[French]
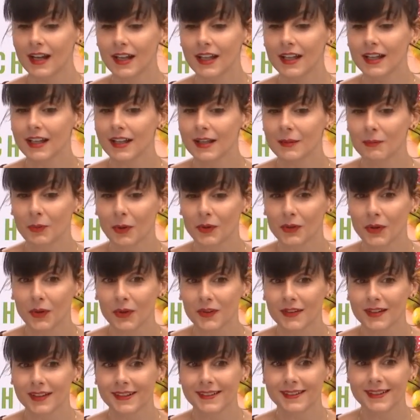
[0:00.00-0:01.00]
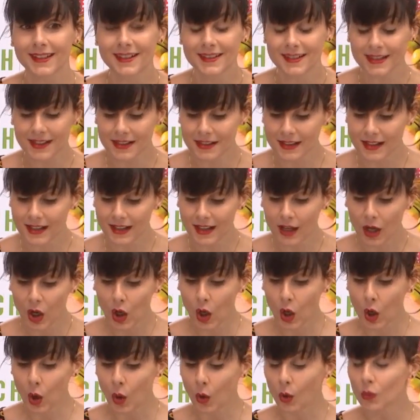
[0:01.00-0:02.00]
Et pendant des décennies,
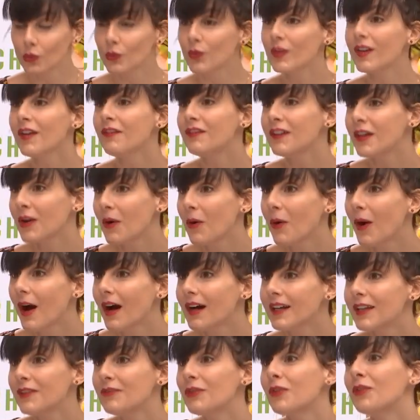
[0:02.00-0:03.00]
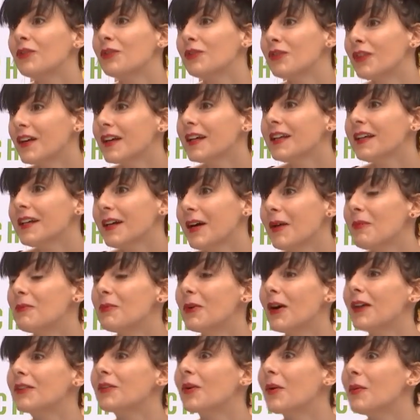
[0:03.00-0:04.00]
on nous a fait croire qu'il faut souffrir
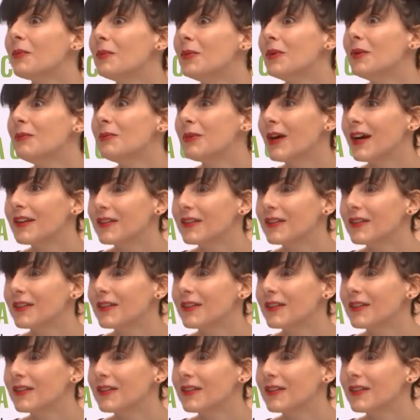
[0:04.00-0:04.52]
pour être beau, pour